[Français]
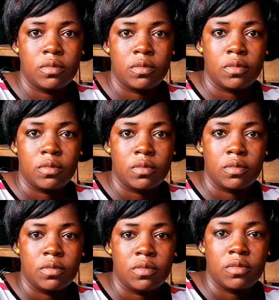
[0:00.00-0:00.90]
Voilà, je
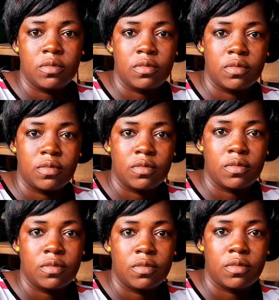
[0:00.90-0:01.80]
suis avec
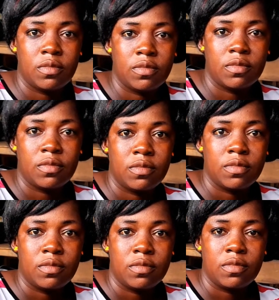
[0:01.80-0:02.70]
moi,
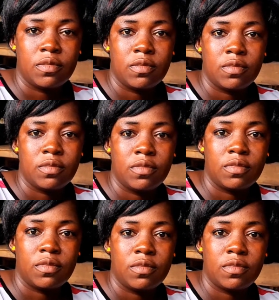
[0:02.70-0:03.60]
avec la jeune
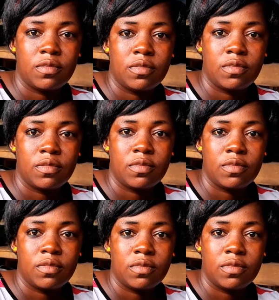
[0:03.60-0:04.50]
dame qui m'a
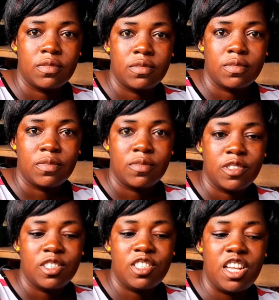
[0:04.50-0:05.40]
servi. Comment tu t'appelles,
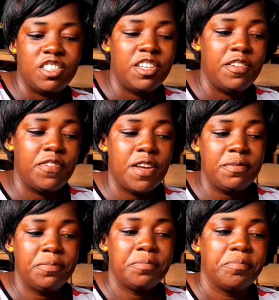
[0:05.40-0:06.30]
ma petite euh, maman
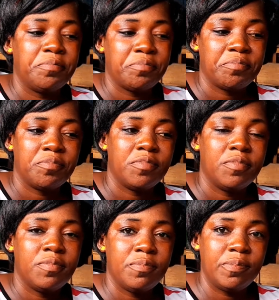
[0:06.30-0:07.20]

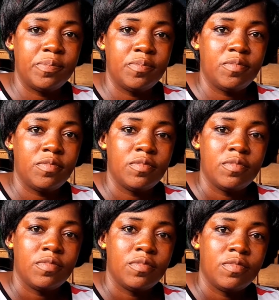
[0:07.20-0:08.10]
Sylvia. qu'est-ce que
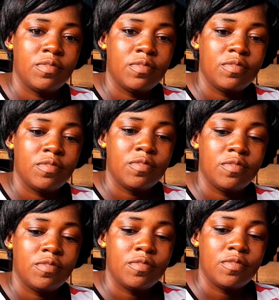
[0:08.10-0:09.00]
tu fais ici comme
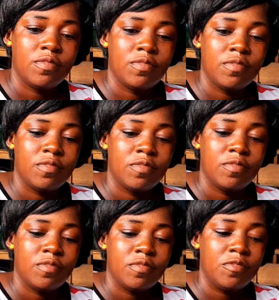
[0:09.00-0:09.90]
repas
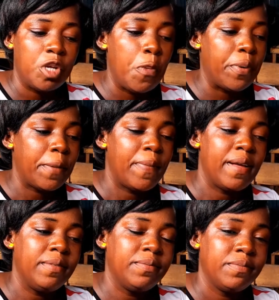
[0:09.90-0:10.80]
Je prépare.